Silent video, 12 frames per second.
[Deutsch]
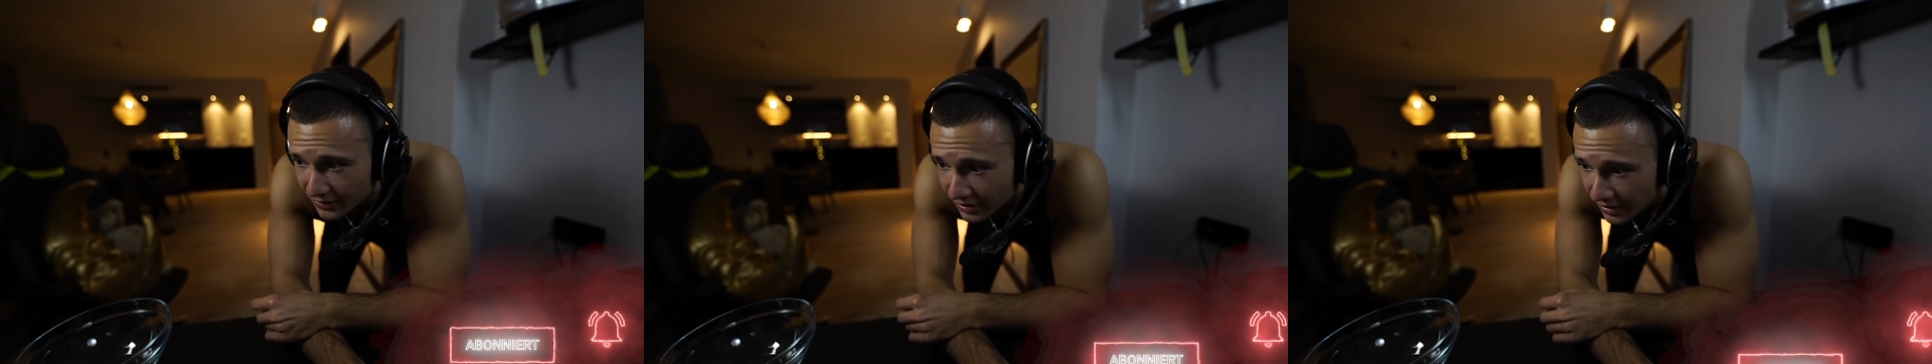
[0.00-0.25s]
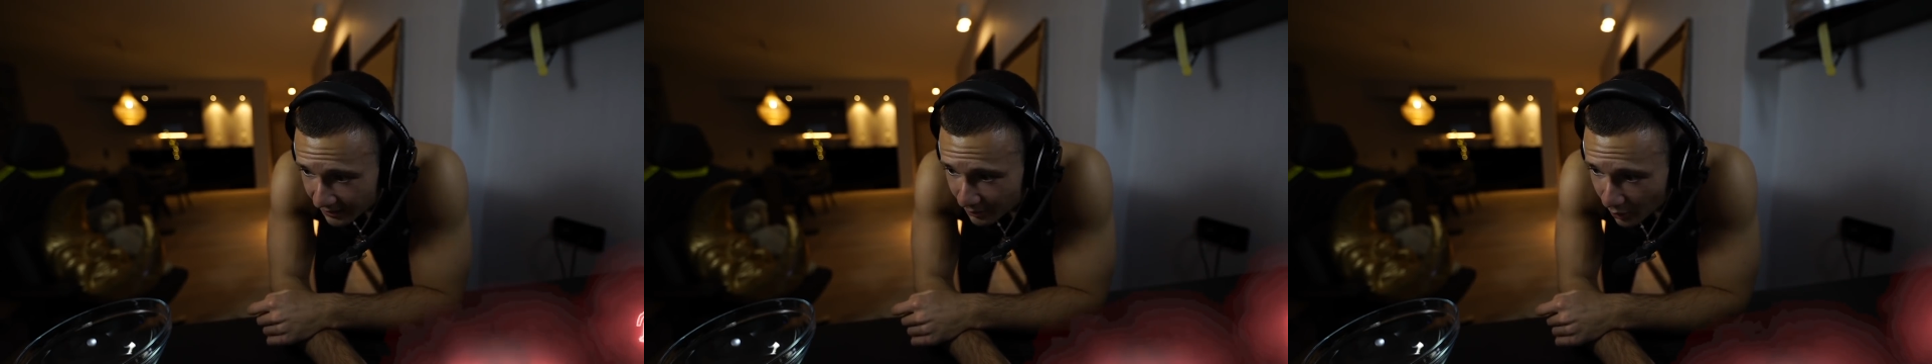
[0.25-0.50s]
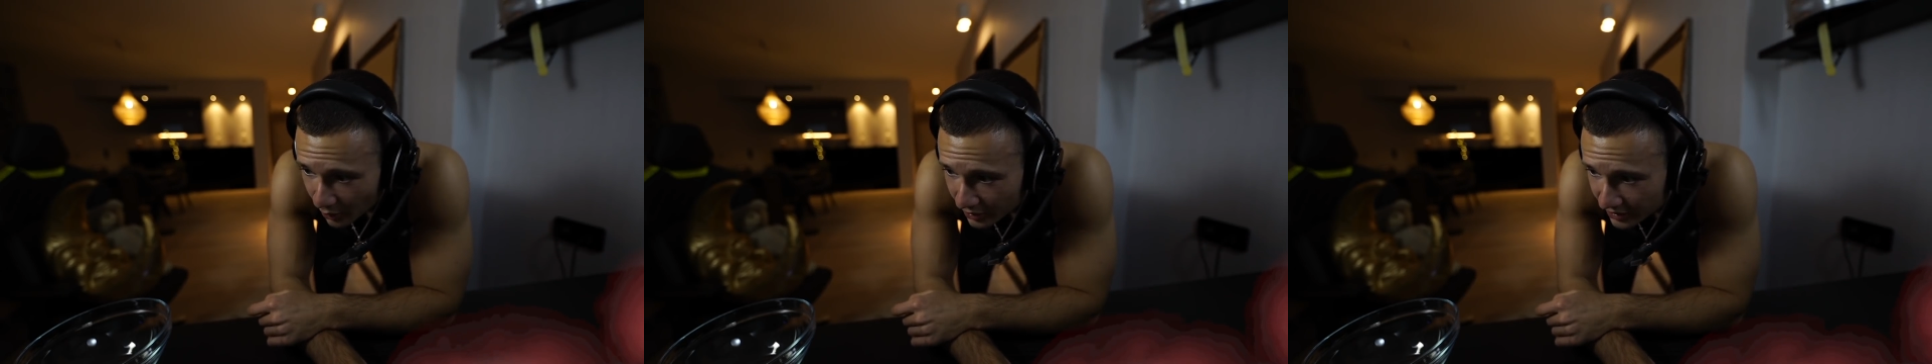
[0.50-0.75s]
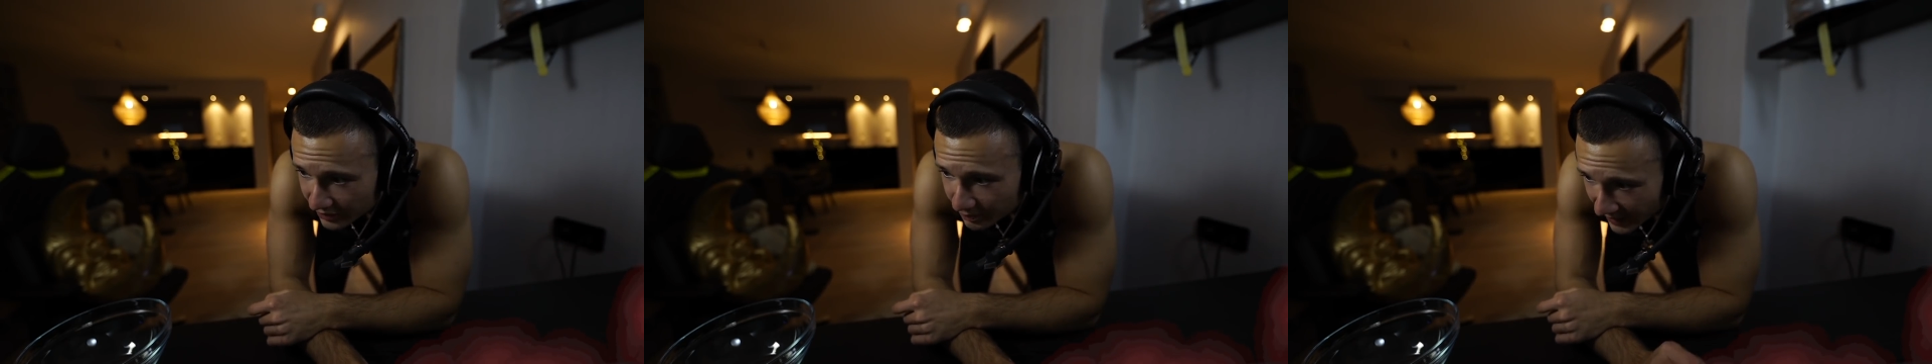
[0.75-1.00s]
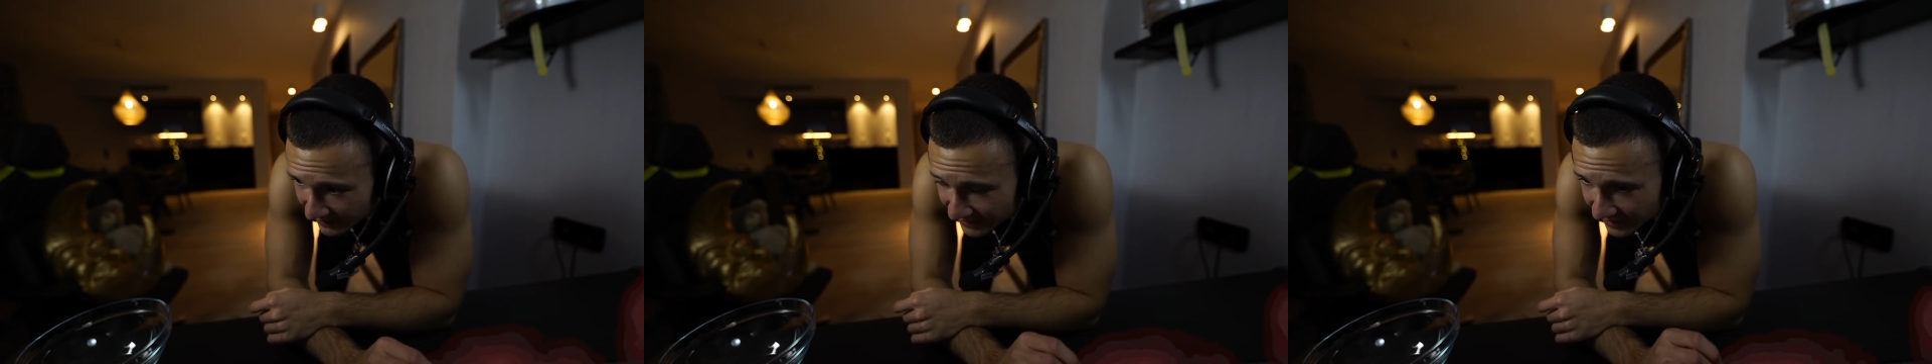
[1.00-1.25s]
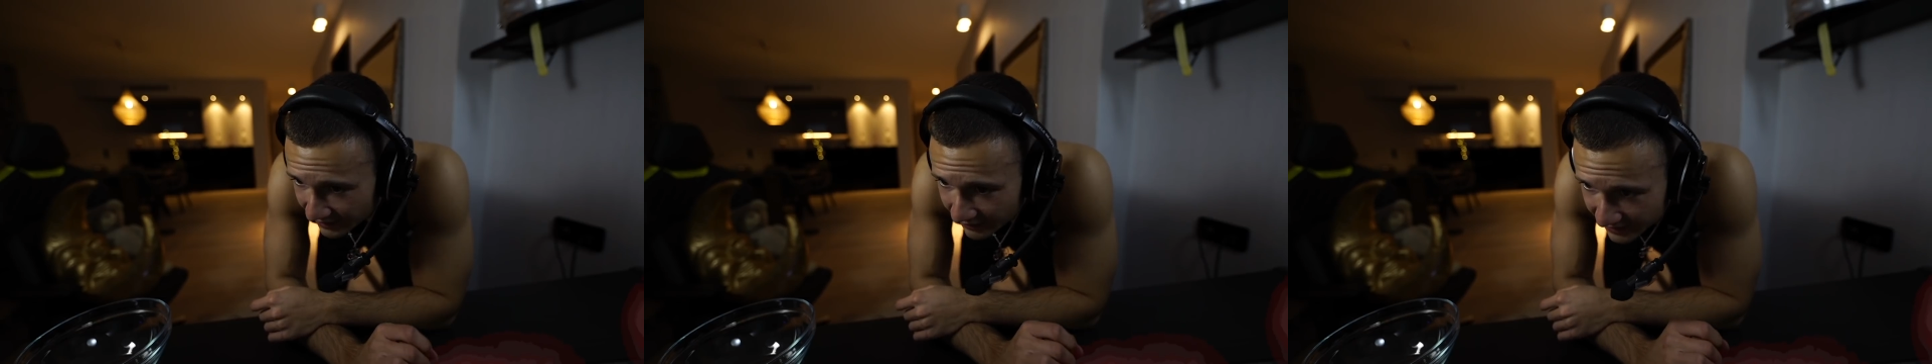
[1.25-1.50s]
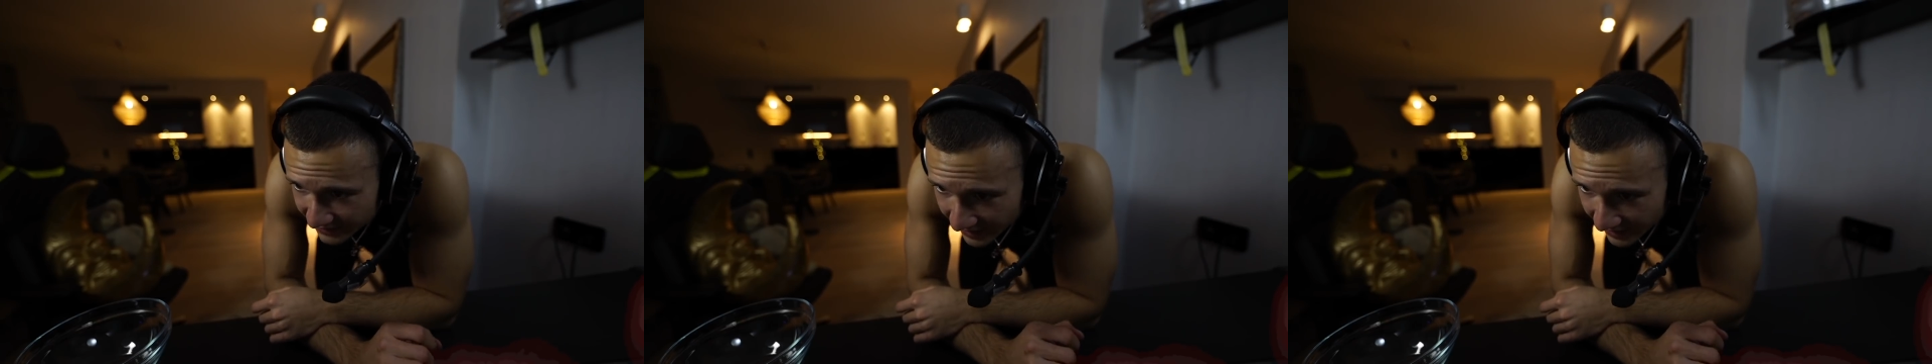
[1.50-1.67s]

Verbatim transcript: oder? Ähm, und das Beste, was ich